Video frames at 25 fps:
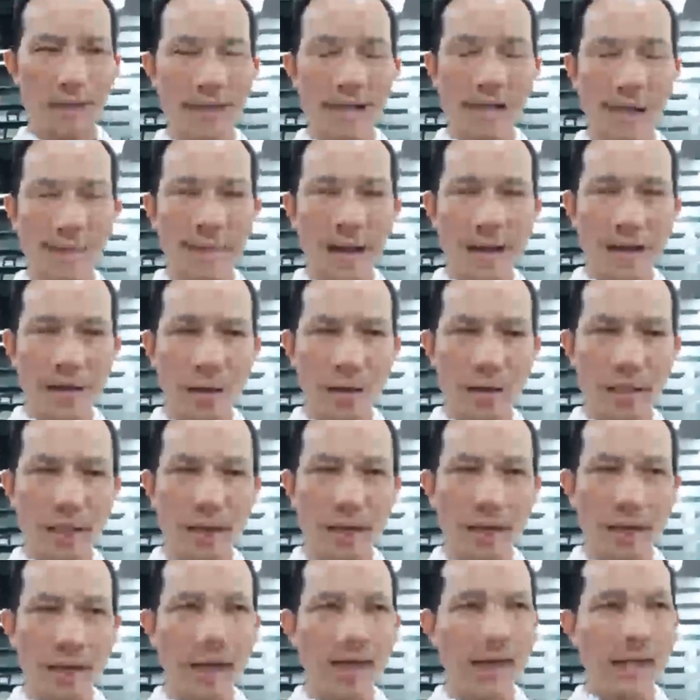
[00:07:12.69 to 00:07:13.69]
để bạn có
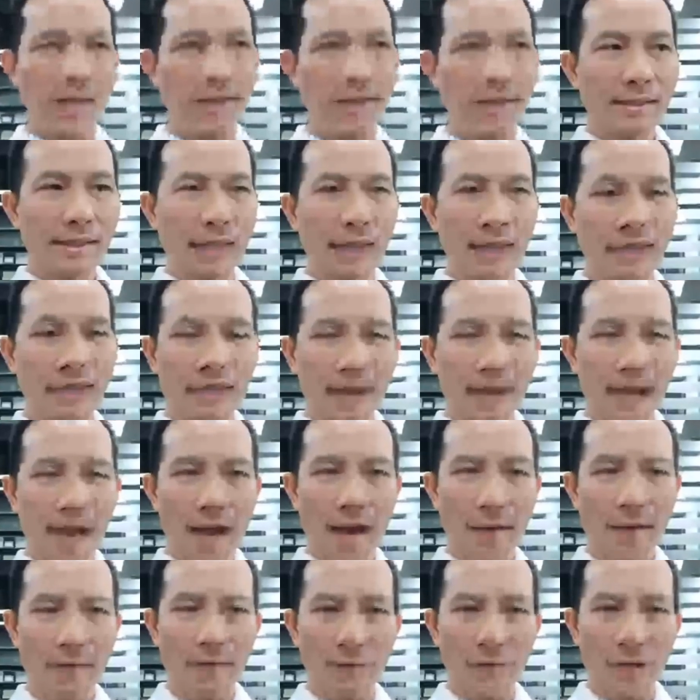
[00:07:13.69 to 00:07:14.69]
thể dễ
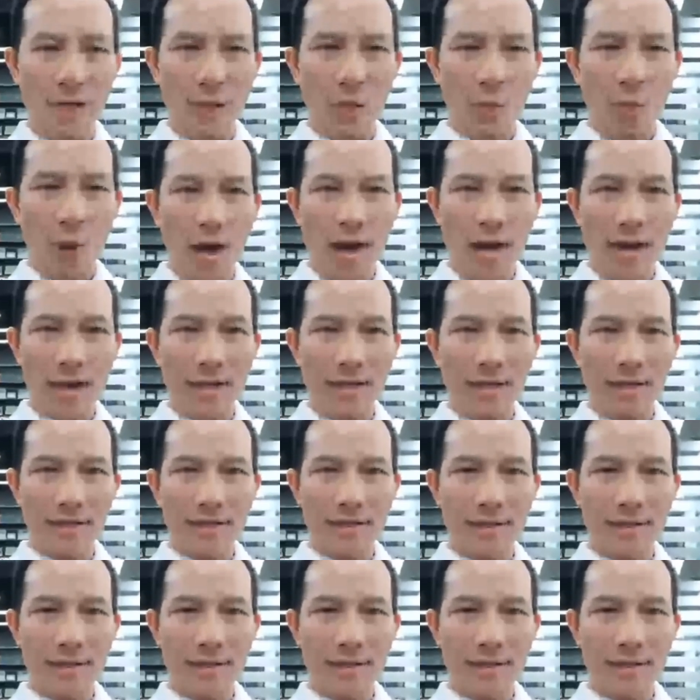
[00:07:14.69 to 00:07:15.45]
dàng vượt qua